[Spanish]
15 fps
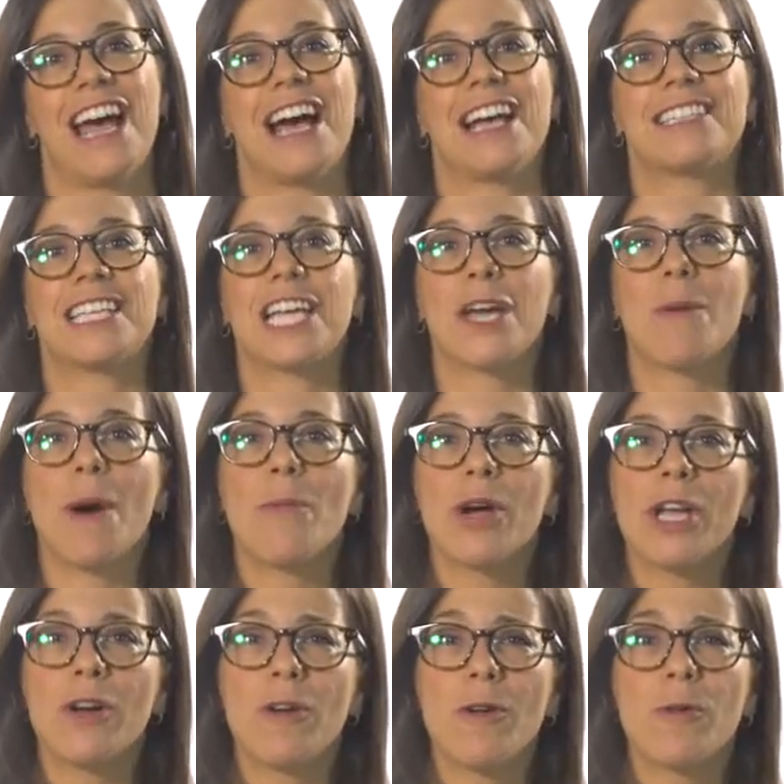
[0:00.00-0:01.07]
Así que vamos
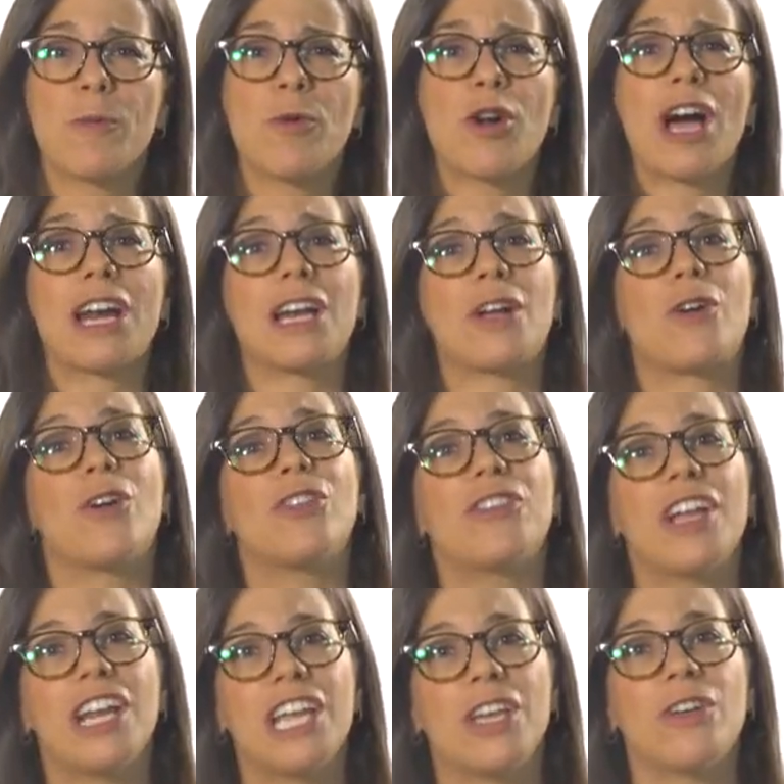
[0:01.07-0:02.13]
a incorporarle
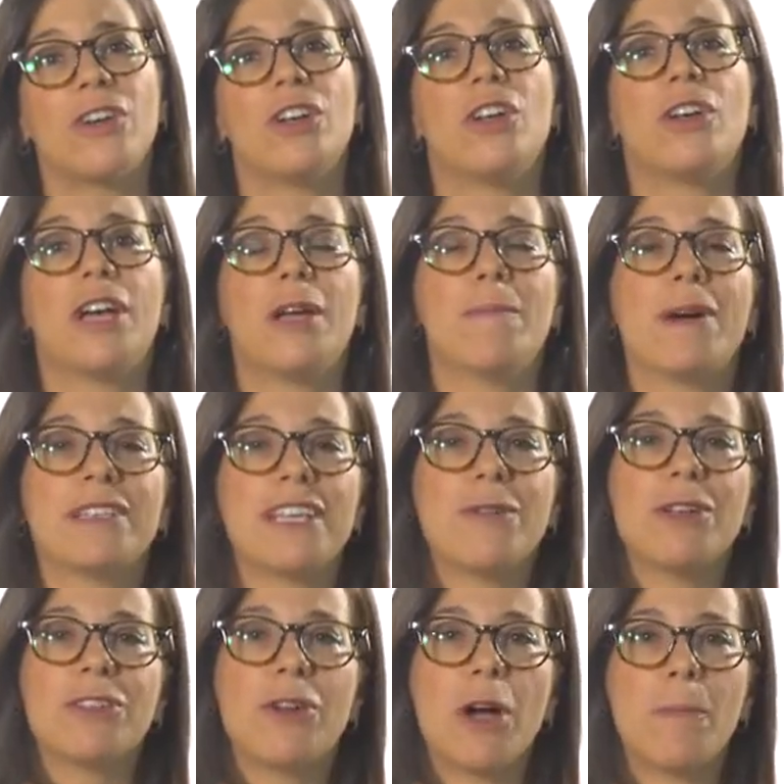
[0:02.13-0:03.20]
contenido en base a
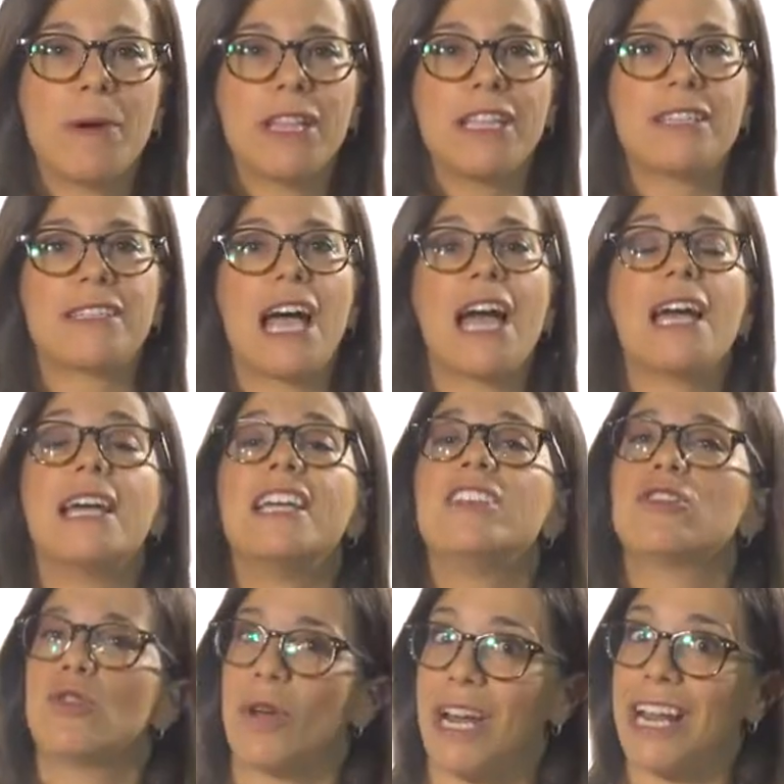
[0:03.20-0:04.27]
nuestros aprendizajes y
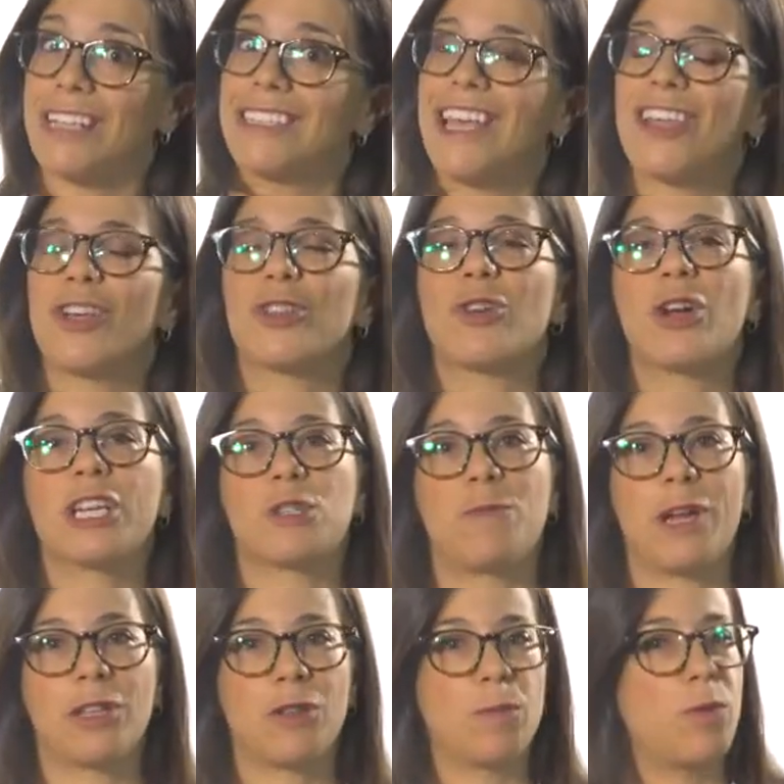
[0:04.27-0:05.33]
sugerencias de otros
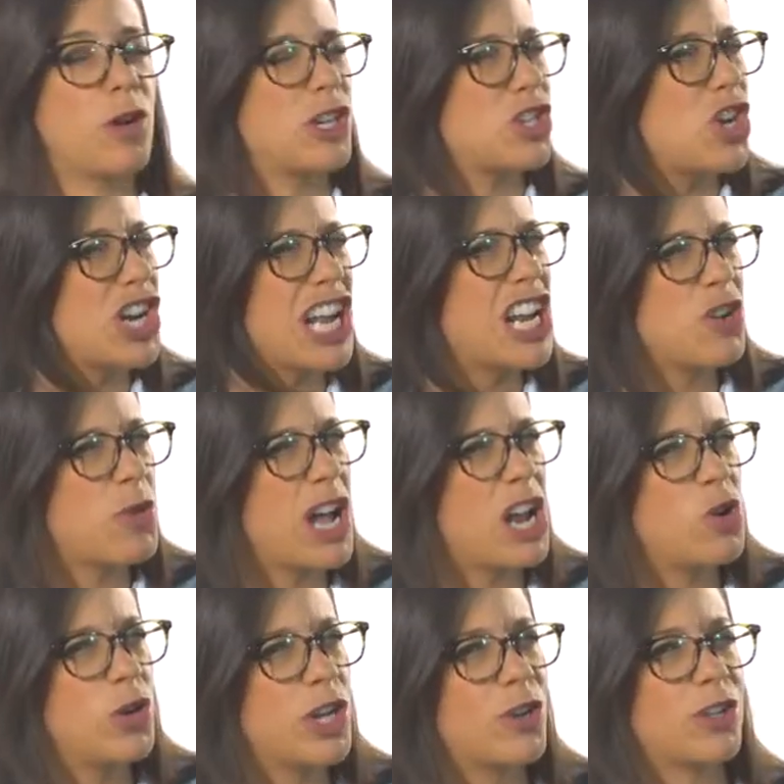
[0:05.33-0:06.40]
expertos, porque Sean Ellis no es
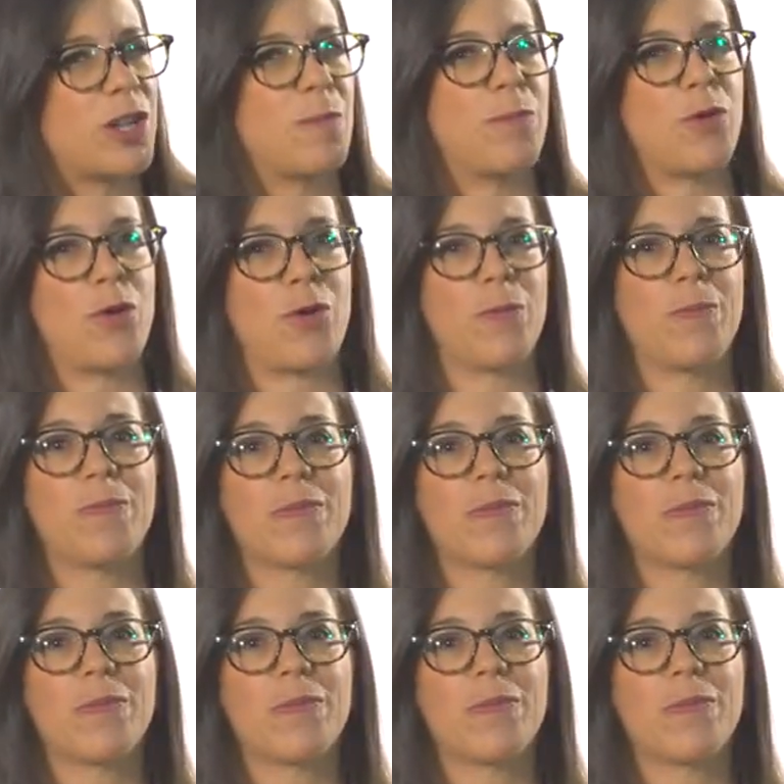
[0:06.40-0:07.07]
el único tampoco.